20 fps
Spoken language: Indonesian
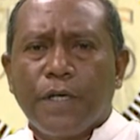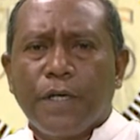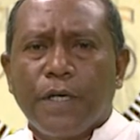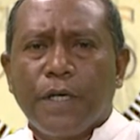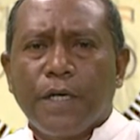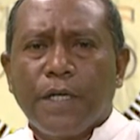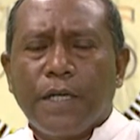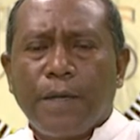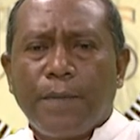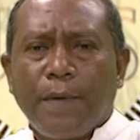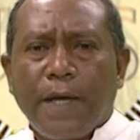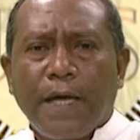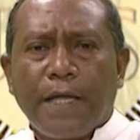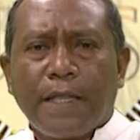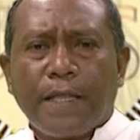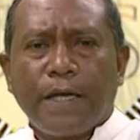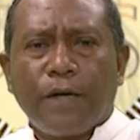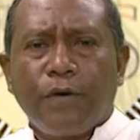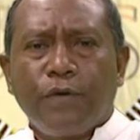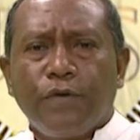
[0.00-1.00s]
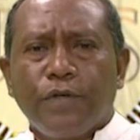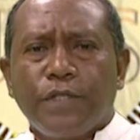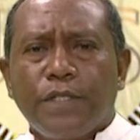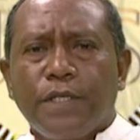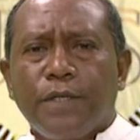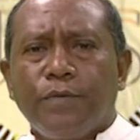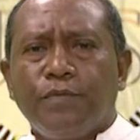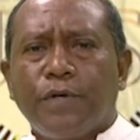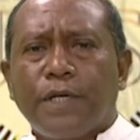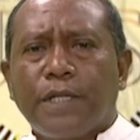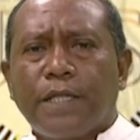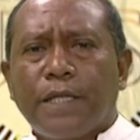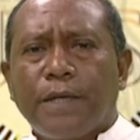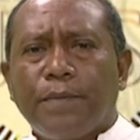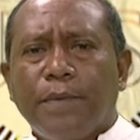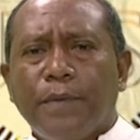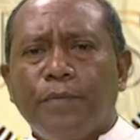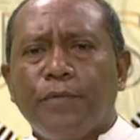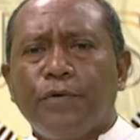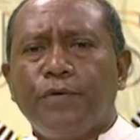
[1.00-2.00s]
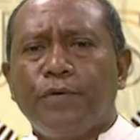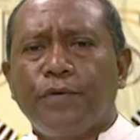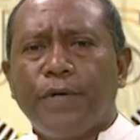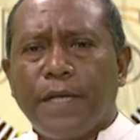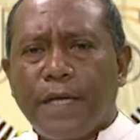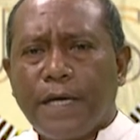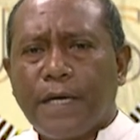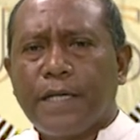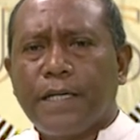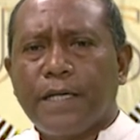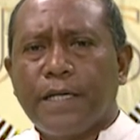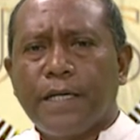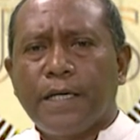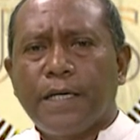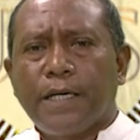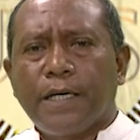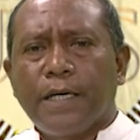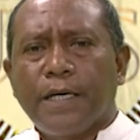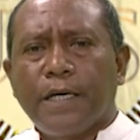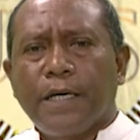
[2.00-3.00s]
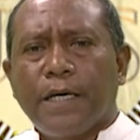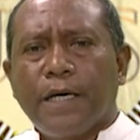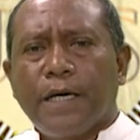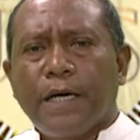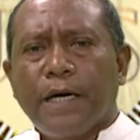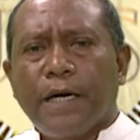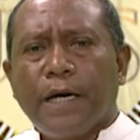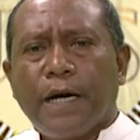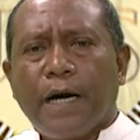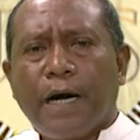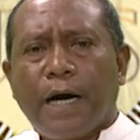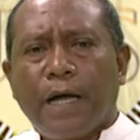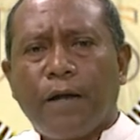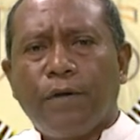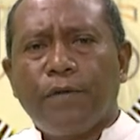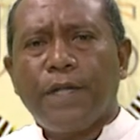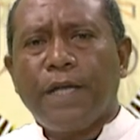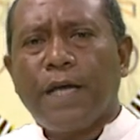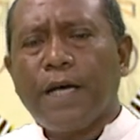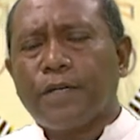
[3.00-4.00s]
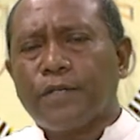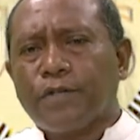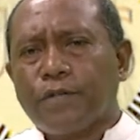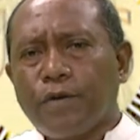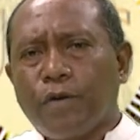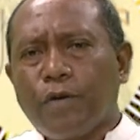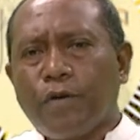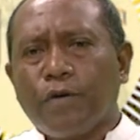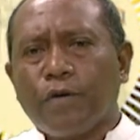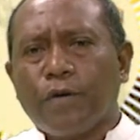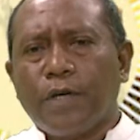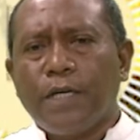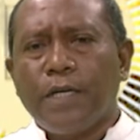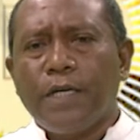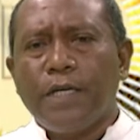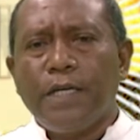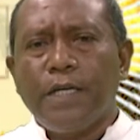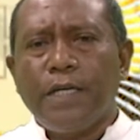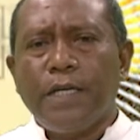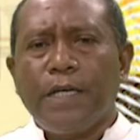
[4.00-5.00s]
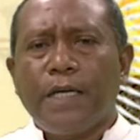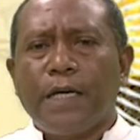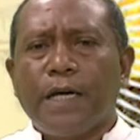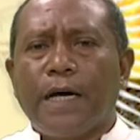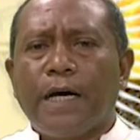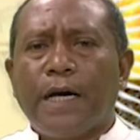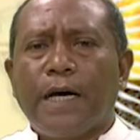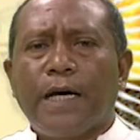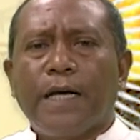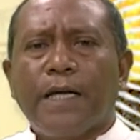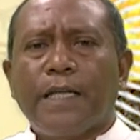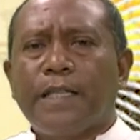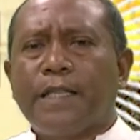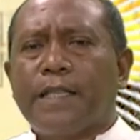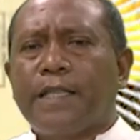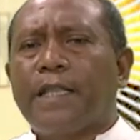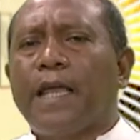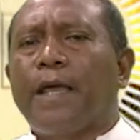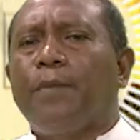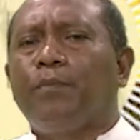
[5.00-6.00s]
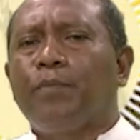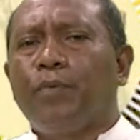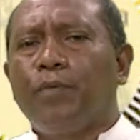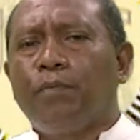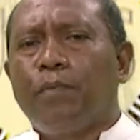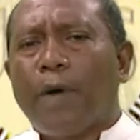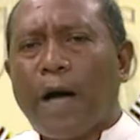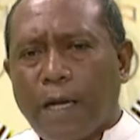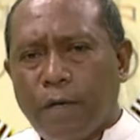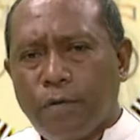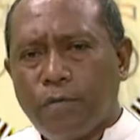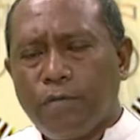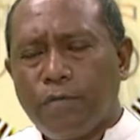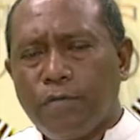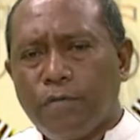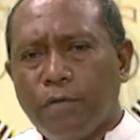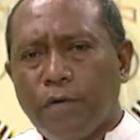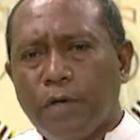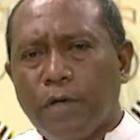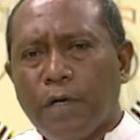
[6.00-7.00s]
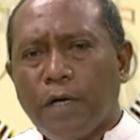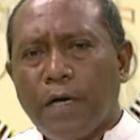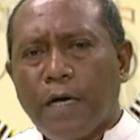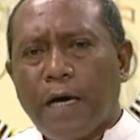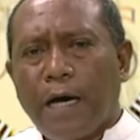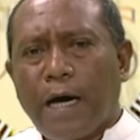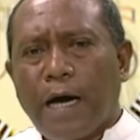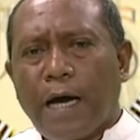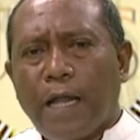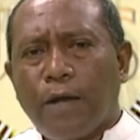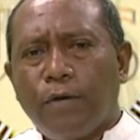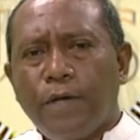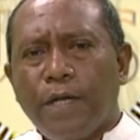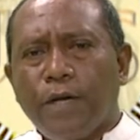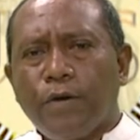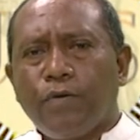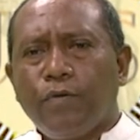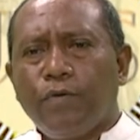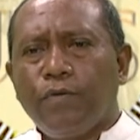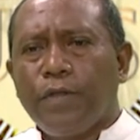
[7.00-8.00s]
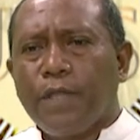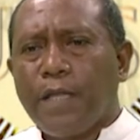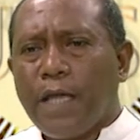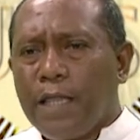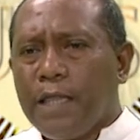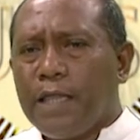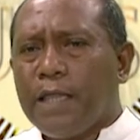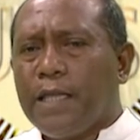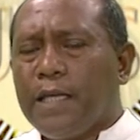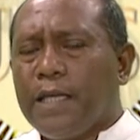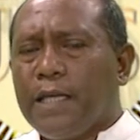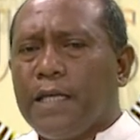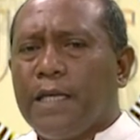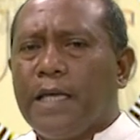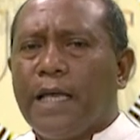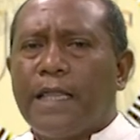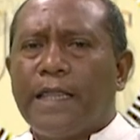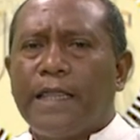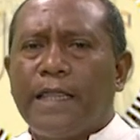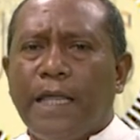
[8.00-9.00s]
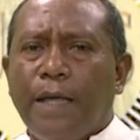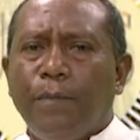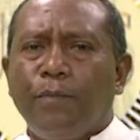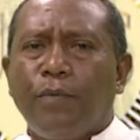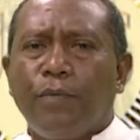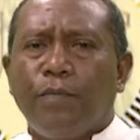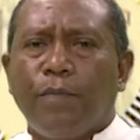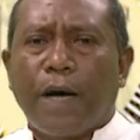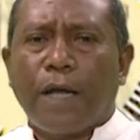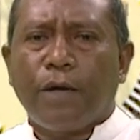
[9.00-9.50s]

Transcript: nebe hetang buat nebe mundunian. Haloni hak solok iha tempu balo. Haloni kontenti iha tempu balu